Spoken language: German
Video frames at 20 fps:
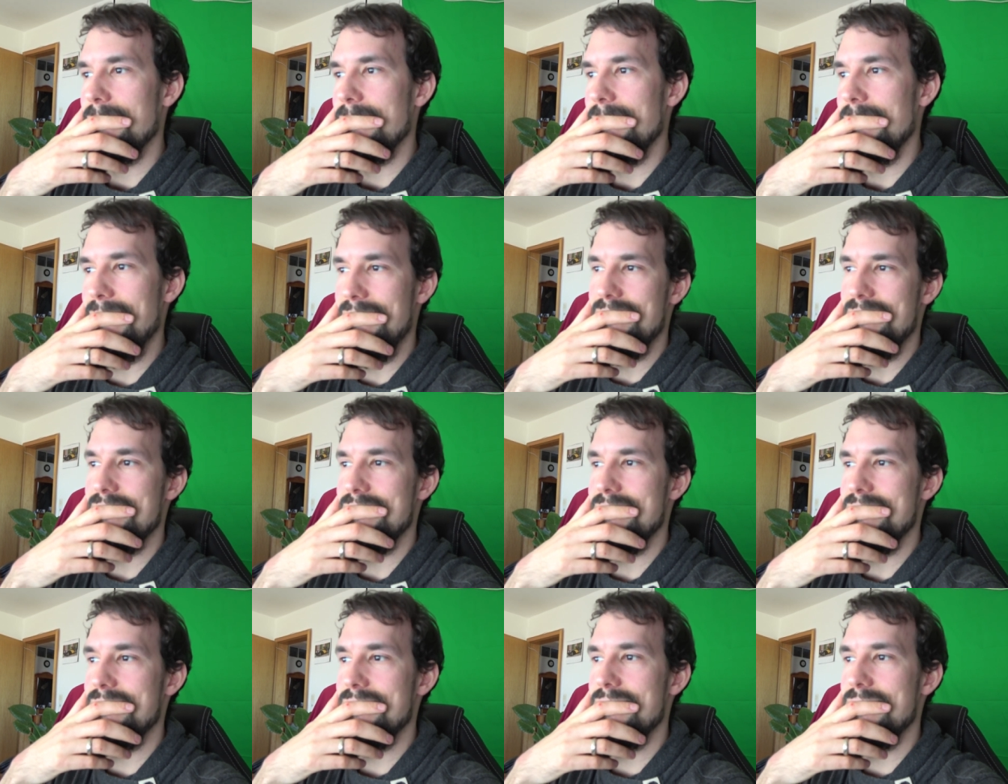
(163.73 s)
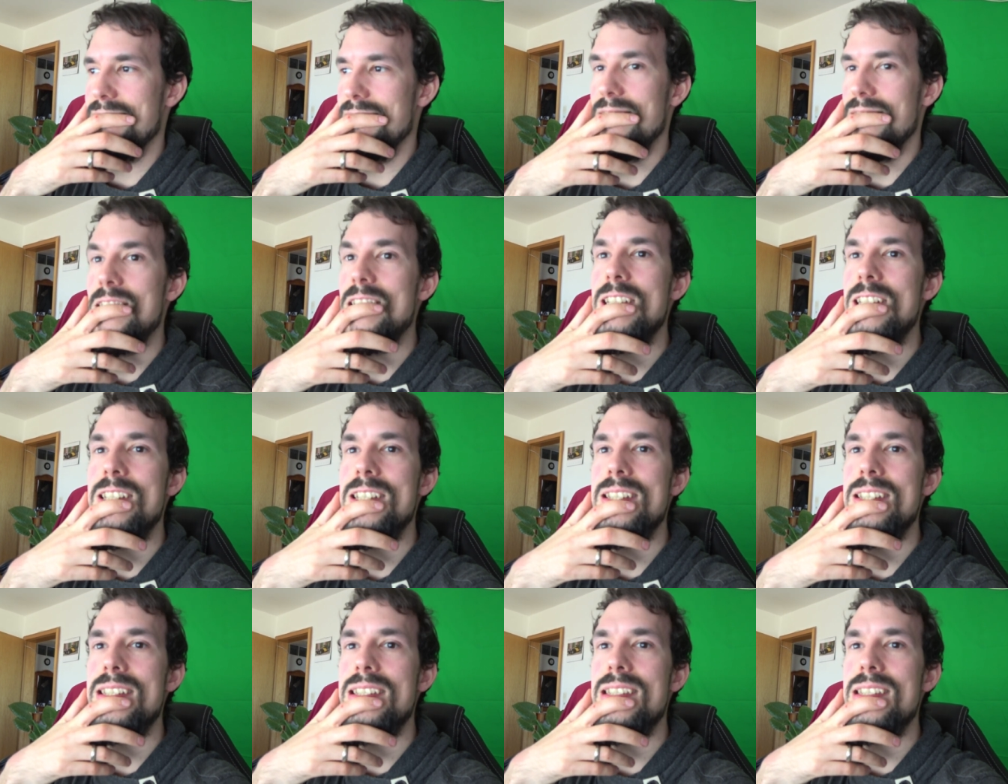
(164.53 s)
Ah.
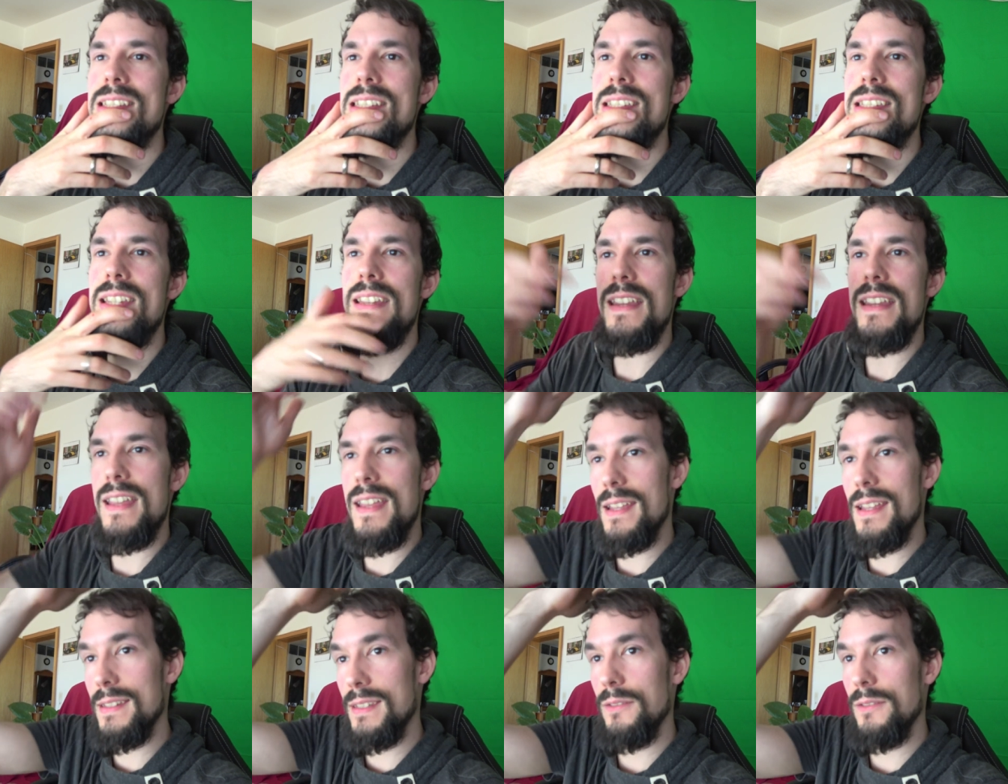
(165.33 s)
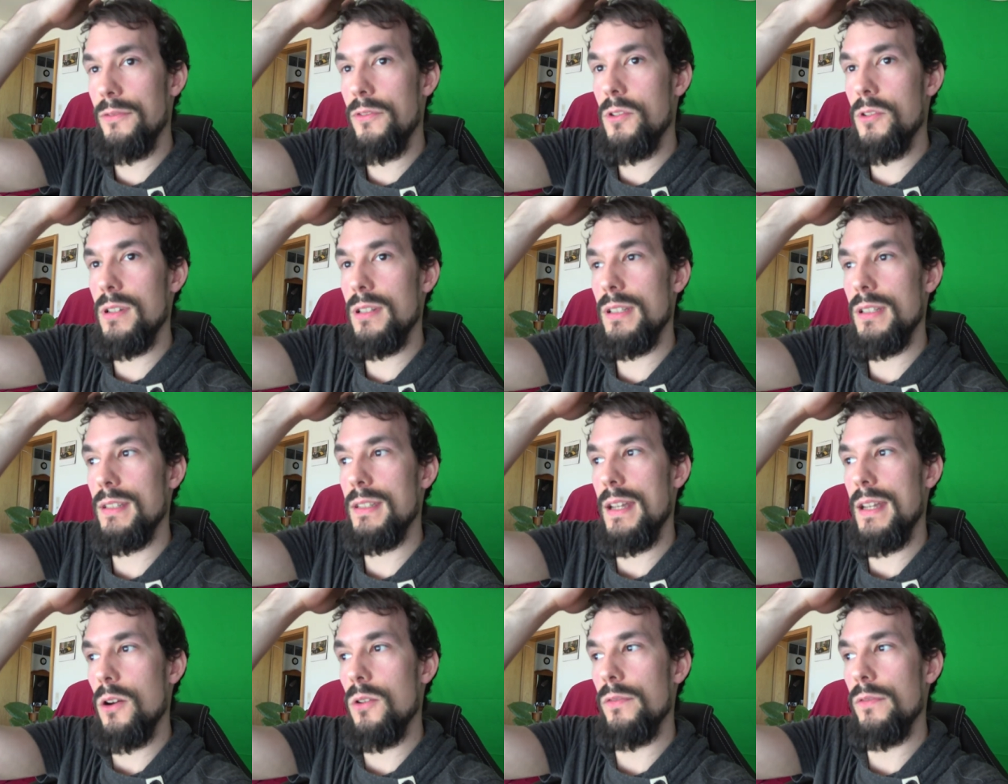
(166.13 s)
Die erste Folge in
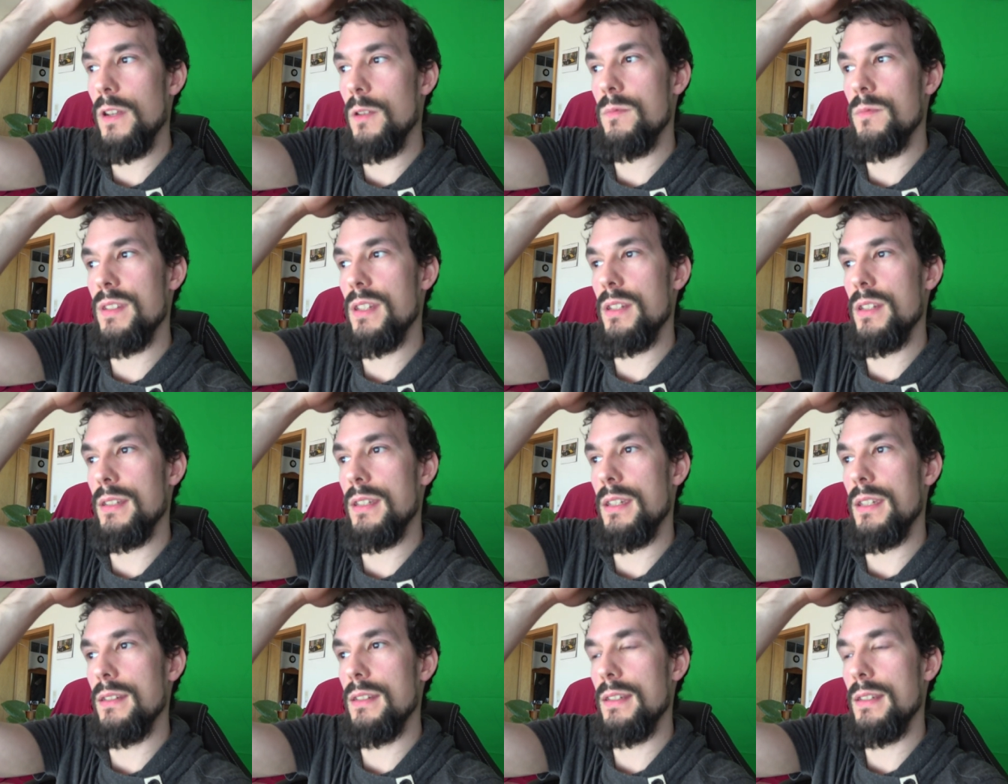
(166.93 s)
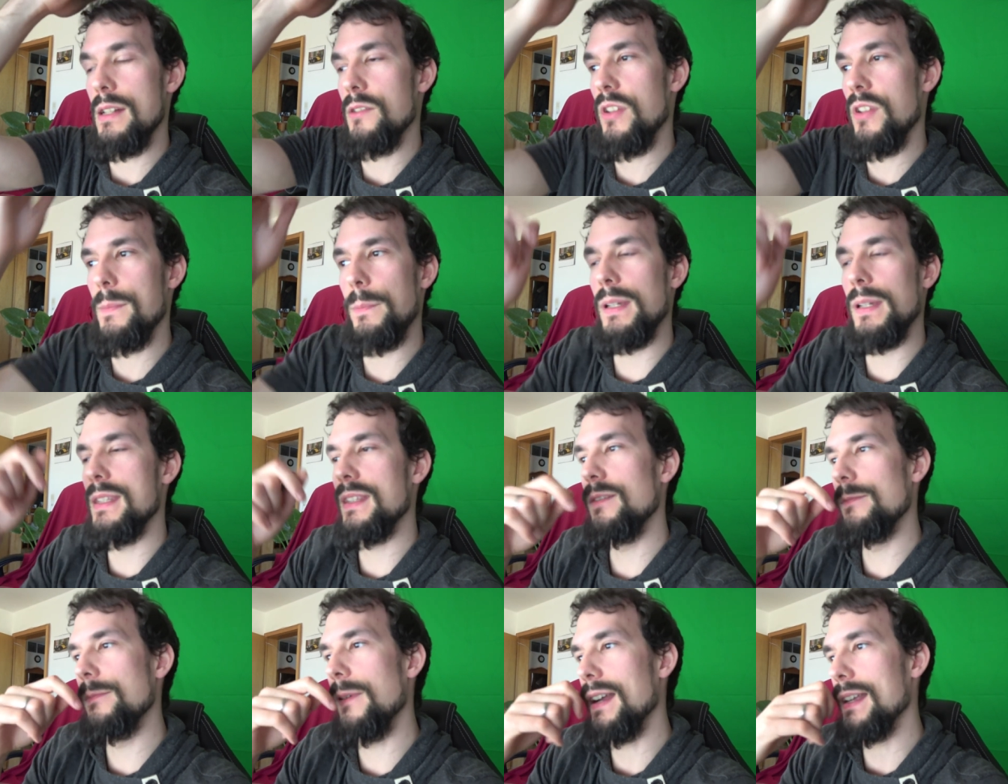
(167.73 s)
der Aufnahmesession geht nicht. Also im
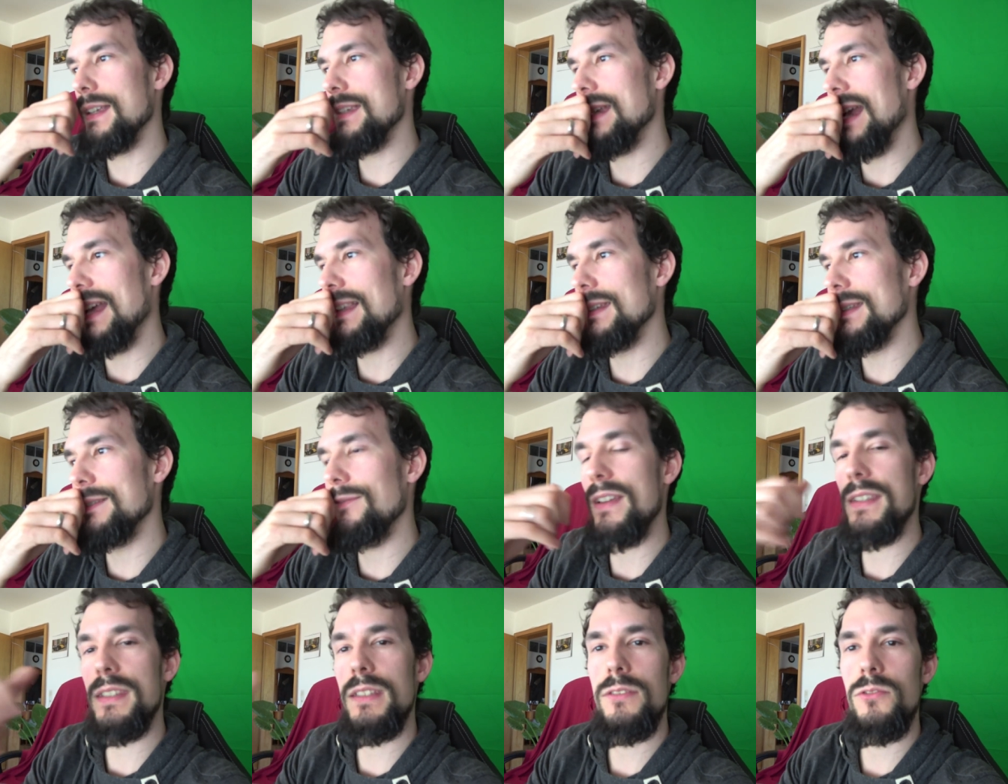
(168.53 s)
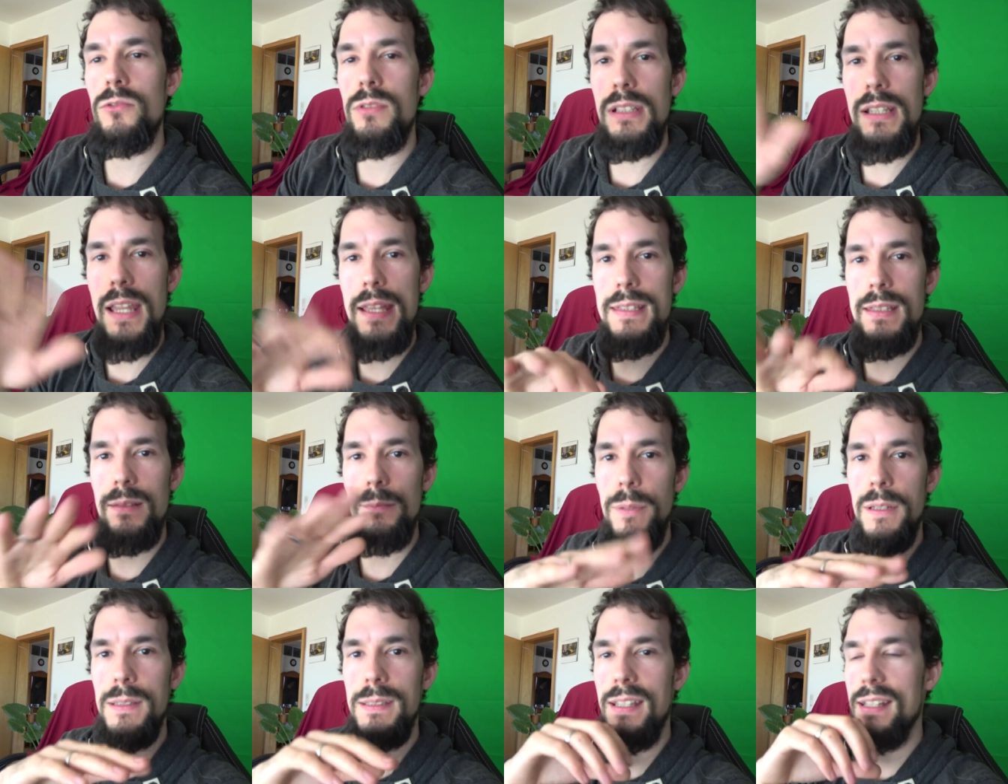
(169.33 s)
Prinzip eigentlich alles, was ich so die
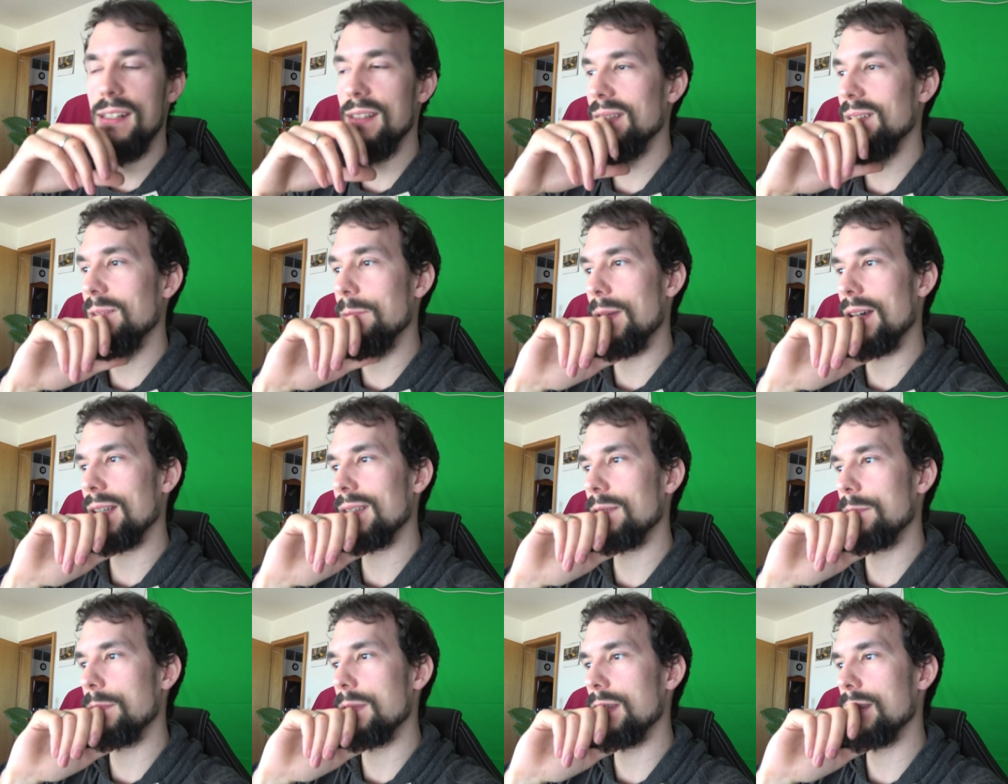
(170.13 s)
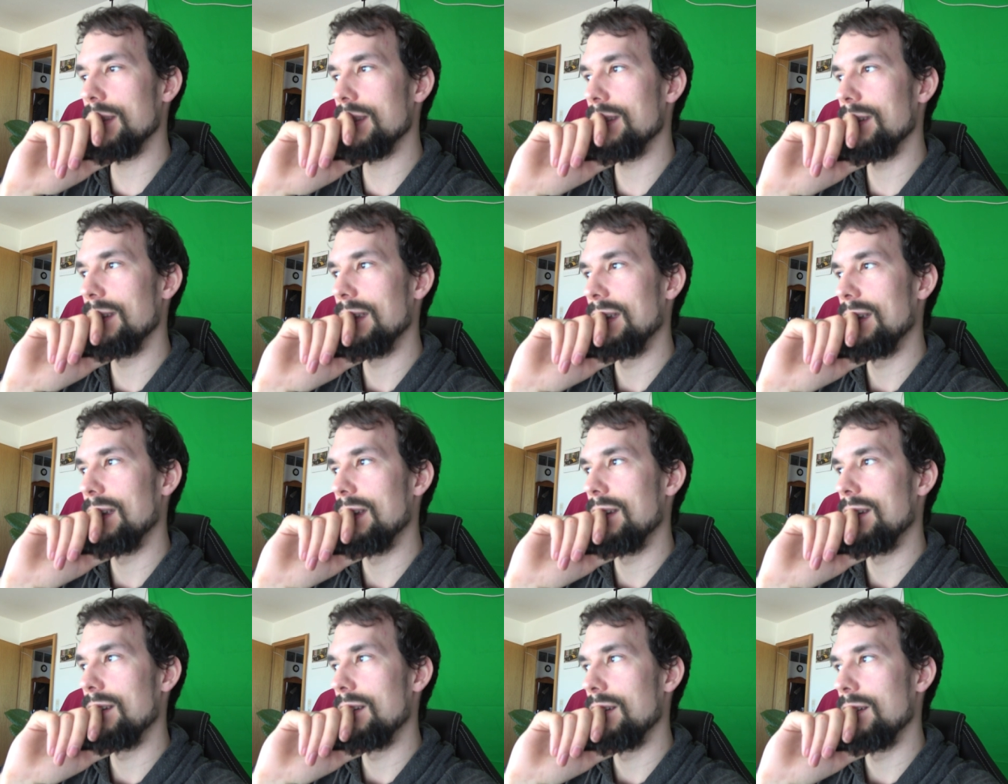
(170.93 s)
letzten paar Tage gemacht habe, ist
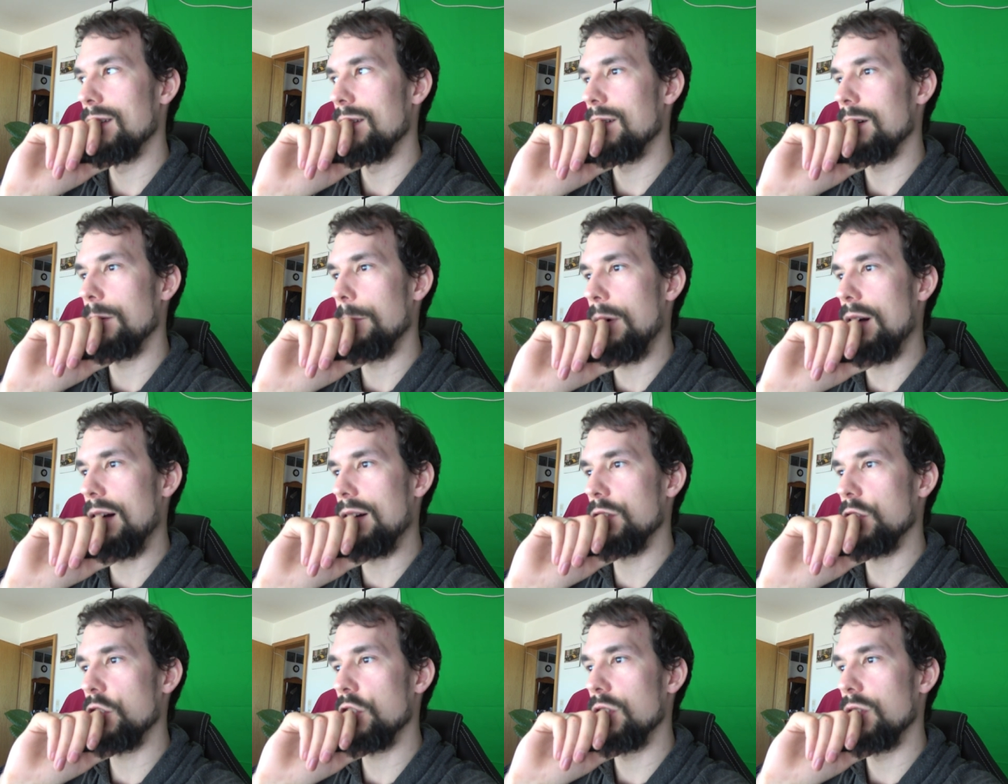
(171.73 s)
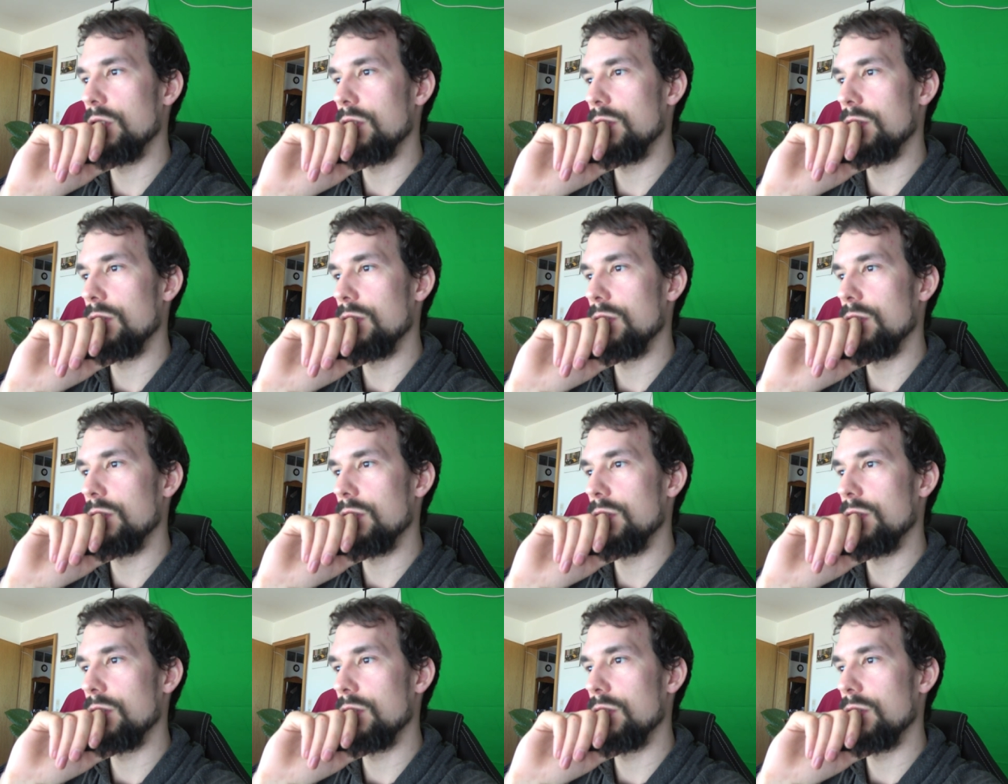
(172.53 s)
am Arsch.